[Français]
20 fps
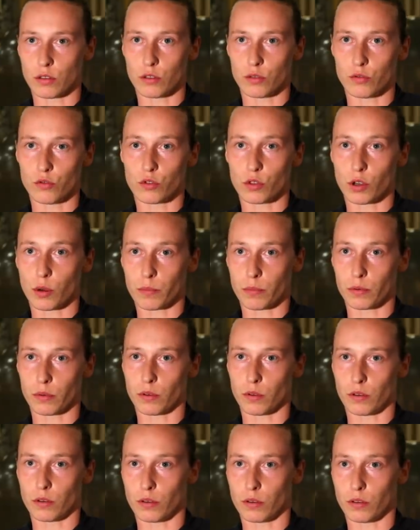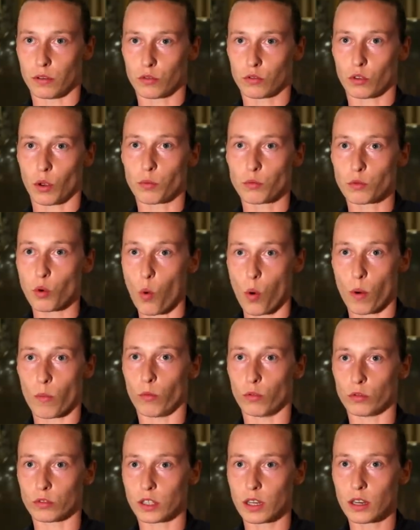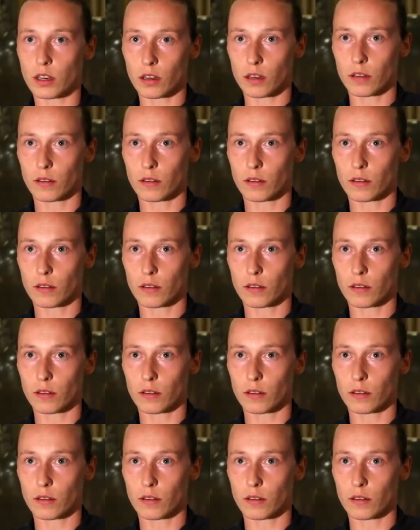du top, top 3 mondial.